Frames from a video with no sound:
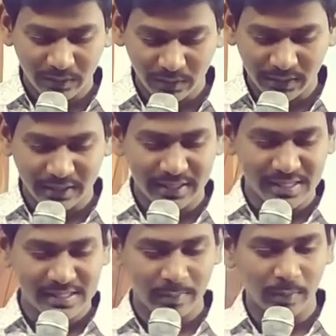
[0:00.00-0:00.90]
ఈ యొక్క
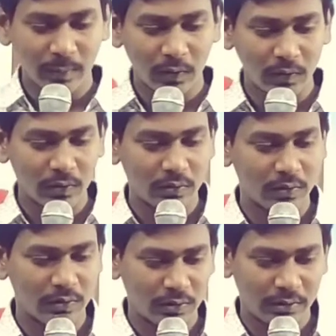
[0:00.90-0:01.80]
సమయంలో
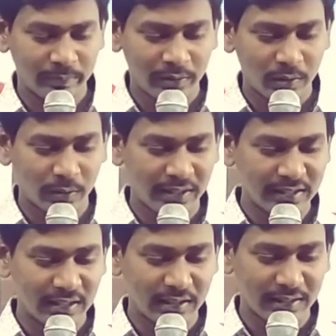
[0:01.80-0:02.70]

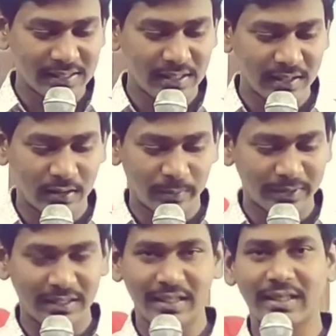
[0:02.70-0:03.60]
కొరిందీలకు రాసిన రెండవ
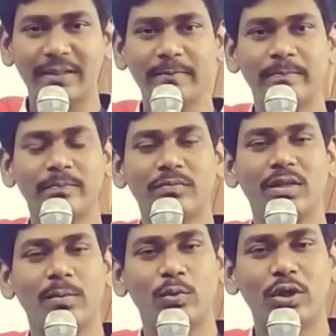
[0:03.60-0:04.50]
పత్రిక
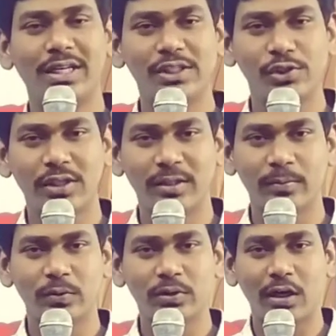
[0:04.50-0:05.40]
మూడో
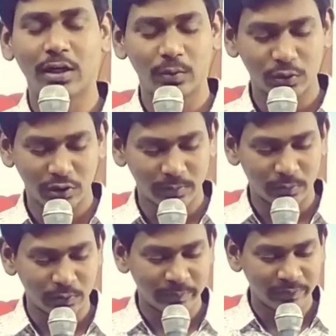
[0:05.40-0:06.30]
అధ్యాయము ఆరో వచనము